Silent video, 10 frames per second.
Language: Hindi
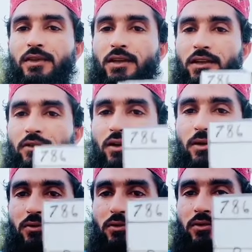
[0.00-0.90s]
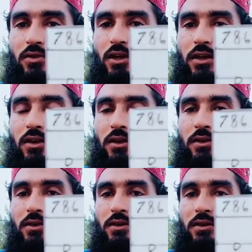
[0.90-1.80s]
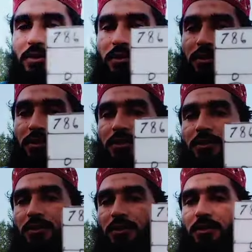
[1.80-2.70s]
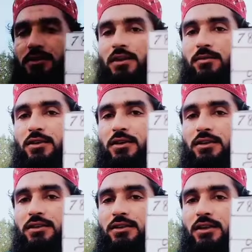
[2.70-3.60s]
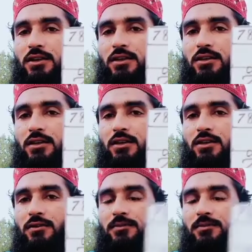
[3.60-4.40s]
थले तो आपको नोट आ रहा है इसी तरीके से आपने नक्श तैयार करना है